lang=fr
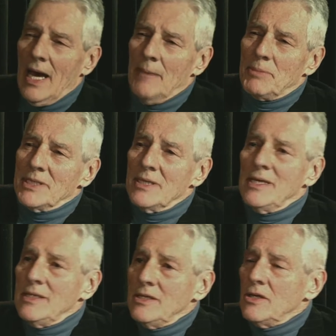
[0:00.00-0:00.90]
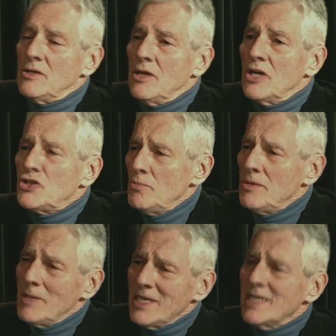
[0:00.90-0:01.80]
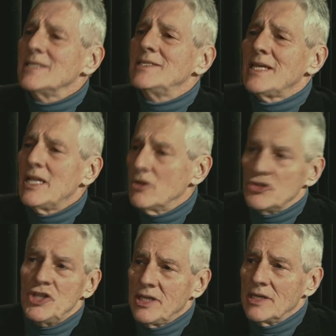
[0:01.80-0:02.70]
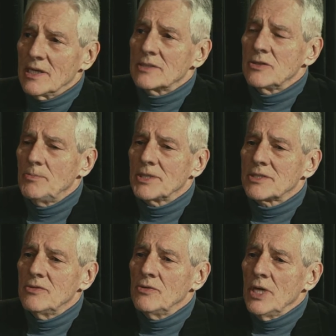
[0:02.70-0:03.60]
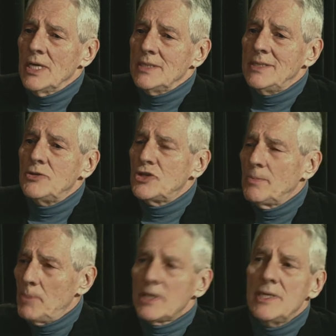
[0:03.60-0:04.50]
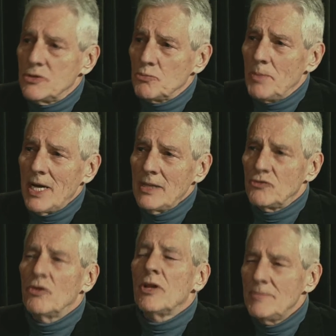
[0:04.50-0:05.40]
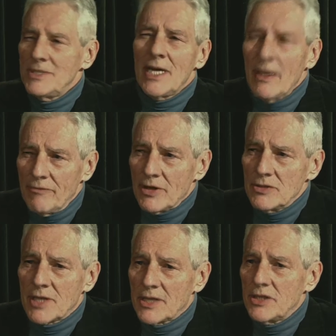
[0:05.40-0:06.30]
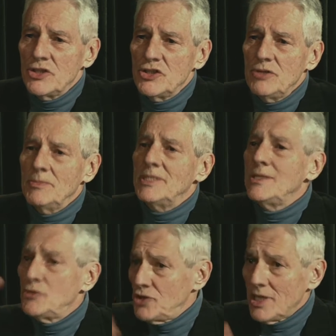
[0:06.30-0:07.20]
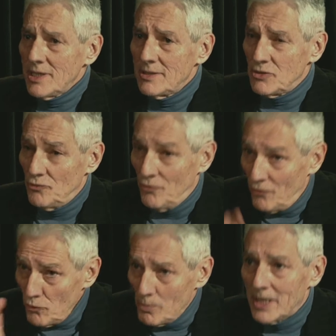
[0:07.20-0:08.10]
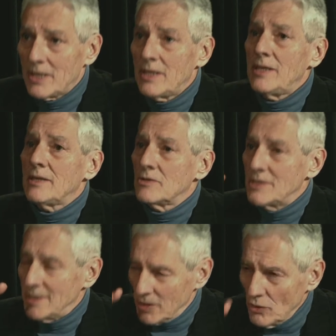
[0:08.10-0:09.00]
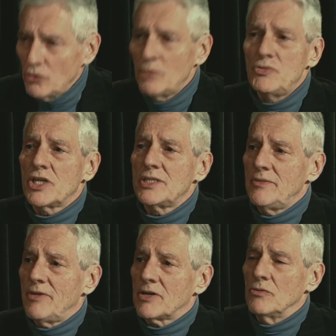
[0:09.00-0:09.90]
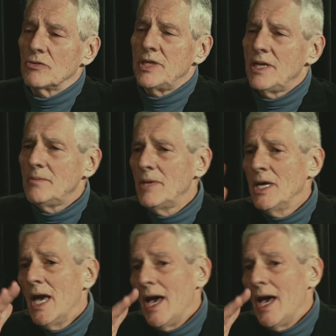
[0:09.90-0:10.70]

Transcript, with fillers: Après, il y, a un cheminement critique et logique dans ça, parce que si tu ne sais pas à qui tu parles, tu as de la misère à faire une stratégie. Mais si tu sais à qui tu veux parler, et que c'est ton objectif à court terme,